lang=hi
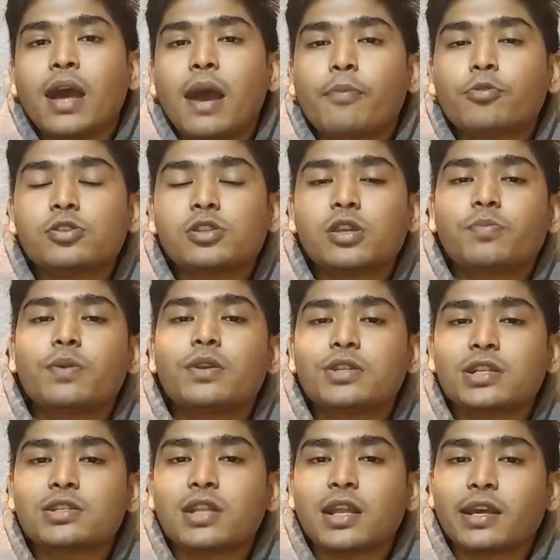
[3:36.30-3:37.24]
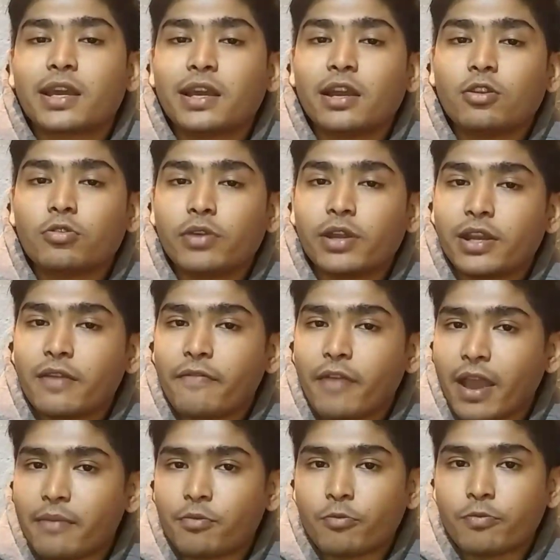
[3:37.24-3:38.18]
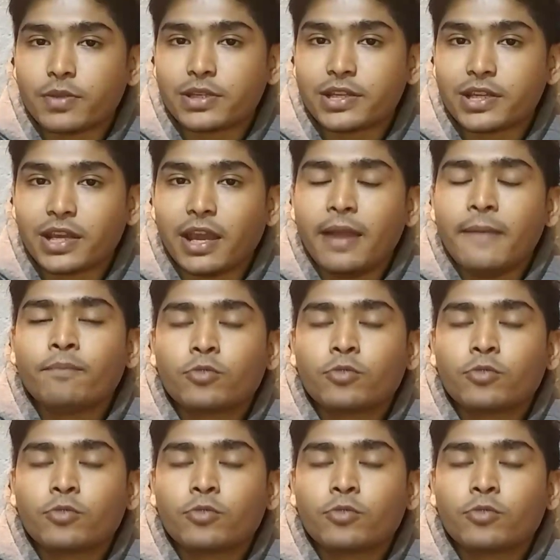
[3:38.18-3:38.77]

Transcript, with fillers: आपको शिपिंग चार्ज लगेगा ट्वेंटी फाइव रुपीज ठीक है